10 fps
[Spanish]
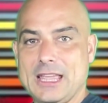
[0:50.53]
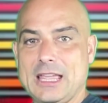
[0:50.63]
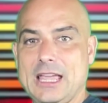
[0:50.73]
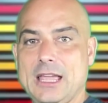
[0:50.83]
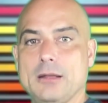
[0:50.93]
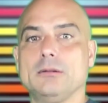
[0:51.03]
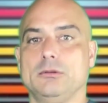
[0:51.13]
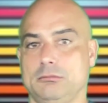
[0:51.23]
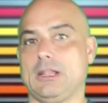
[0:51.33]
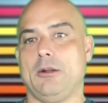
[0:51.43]

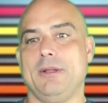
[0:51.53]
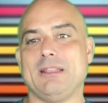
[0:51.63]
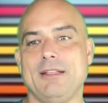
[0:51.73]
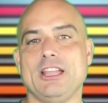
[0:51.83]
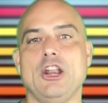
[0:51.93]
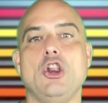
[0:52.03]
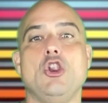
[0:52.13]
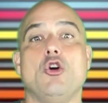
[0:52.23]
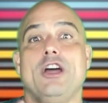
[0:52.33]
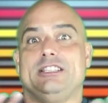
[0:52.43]
Y, claro, evidentemente
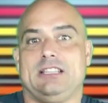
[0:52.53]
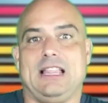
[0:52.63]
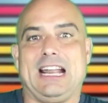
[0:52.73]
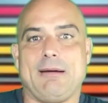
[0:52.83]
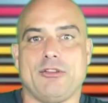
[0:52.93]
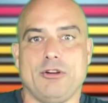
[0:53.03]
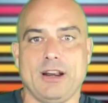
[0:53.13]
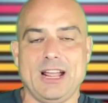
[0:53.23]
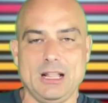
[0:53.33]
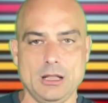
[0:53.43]
no es la grabación
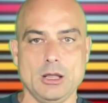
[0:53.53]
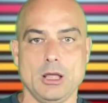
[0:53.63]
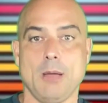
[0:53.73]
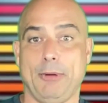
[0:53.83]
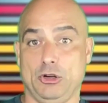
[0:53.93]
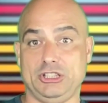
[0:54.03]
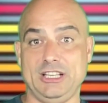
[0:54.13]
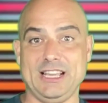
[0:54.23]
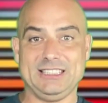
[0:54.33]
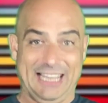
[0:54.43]
real, pero
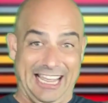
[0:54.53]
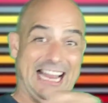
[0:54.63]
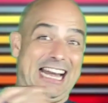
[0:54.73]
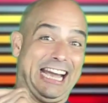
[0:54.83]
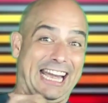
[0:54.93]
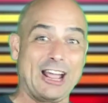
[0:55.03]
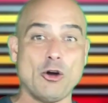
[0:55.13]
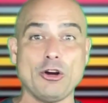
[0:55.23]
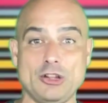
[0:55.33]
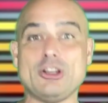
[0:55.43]
sí es el
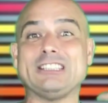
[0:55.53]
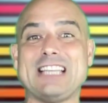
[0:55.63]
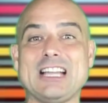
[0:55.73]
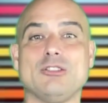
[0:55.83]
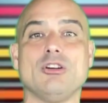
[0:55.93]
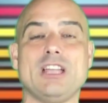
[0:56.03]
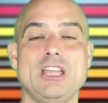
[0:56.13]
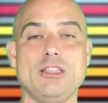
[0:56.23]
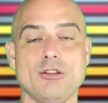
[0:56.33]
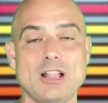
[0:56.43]
recorrido exacto que
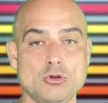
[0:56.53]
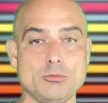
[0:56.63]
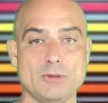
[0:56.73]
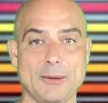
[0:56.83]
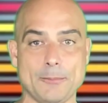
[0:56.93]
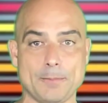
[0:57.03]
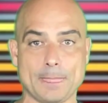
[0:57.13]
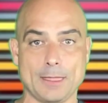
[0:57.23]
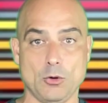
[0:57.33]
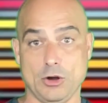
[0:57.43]
hizo la alumna
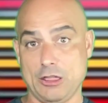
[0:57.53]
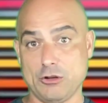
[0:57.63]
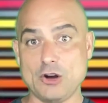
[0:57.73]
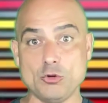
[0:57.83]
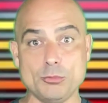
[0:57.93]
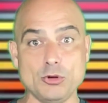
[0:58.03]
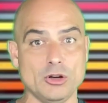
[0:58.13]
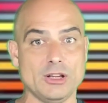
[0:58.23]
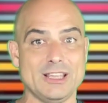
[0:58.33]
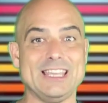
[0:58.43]
o que hizo el
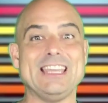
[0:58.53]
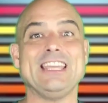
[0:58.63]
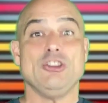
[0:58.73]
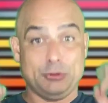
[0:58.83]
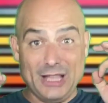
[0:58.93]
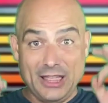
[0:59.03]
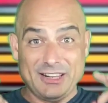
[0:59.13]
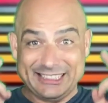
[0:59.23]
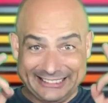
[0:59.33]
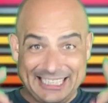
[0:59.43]
alumno. Y os voy a
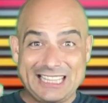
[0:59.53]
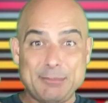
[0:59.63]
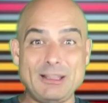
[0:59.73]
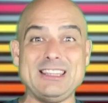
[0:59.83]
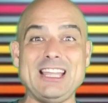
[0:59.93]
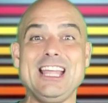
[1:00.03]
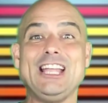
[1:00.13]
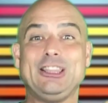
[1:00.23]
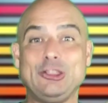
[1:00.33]
decir exactamente